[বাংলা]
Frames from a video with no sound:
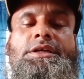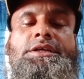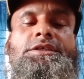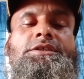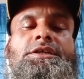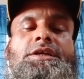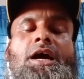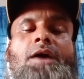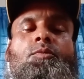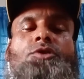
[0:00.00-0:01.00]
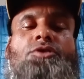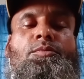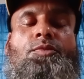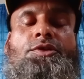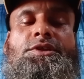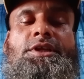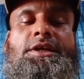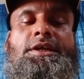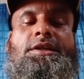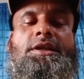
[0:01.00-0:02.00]
কৃষি শিক্ষা প্রথম
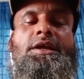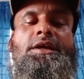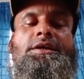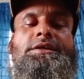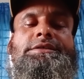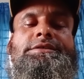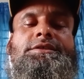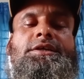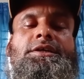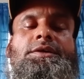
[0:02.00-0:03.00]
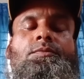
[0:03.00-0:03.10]
পত্রের যে